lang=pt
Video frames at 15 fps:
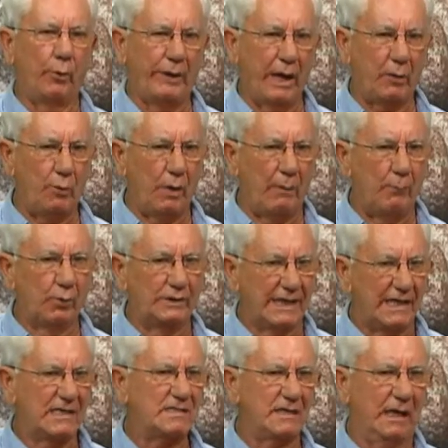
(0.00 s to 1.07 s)
Porque com a
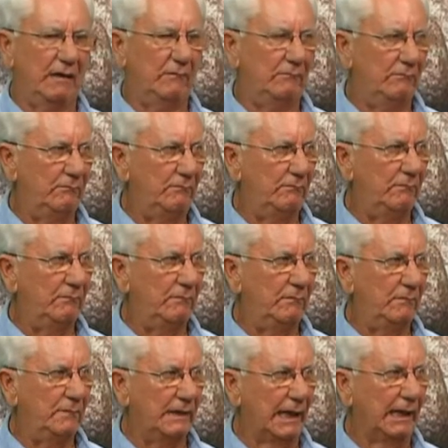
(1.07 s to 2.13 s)
mudança
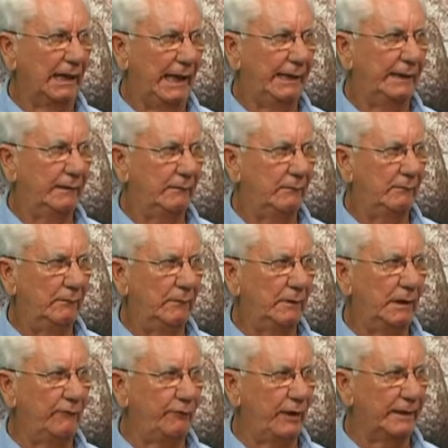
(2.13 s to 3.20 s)
da lei
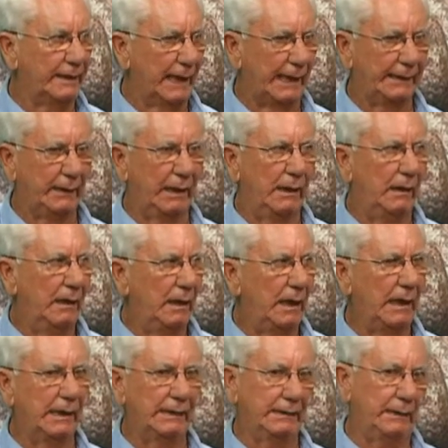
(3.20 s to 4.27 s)
que foi dada
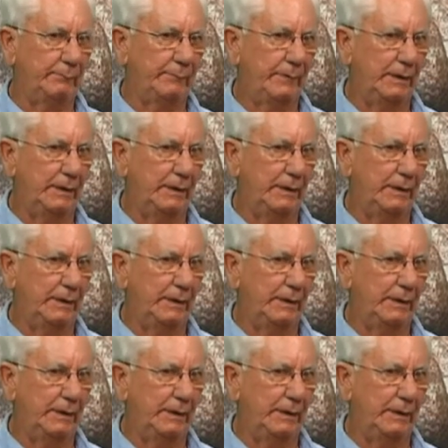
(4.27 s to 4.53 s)
a,